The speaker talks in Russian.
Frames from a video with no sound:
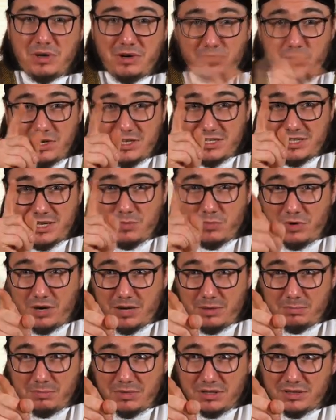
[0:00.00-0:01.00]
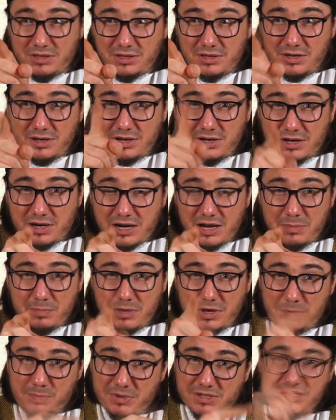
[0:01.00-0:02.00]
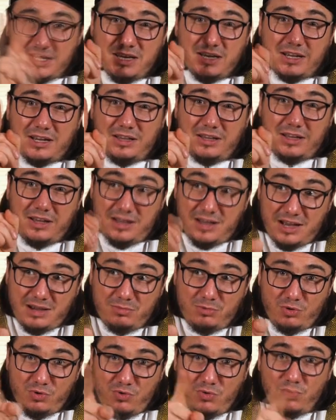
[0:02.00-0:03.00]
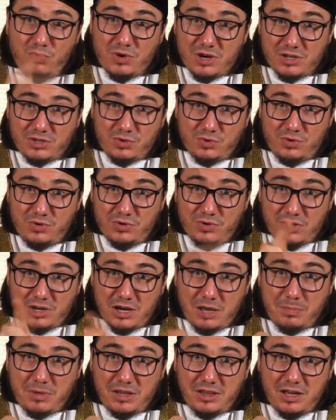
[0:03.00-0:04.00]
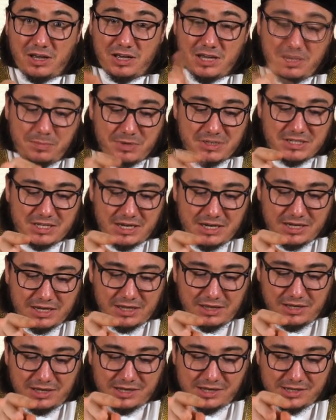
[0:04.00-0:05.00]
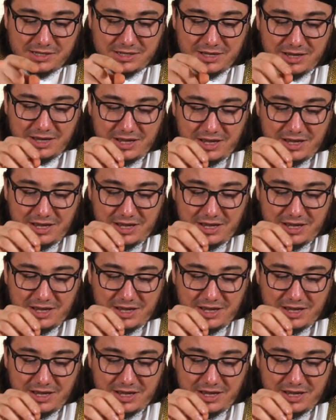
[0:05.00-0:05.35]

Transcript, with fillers: переводится Мухаммад «раб и посланник Аллаха», «абдуху ва расулю», «раб Аллаха и посланник Аллаха».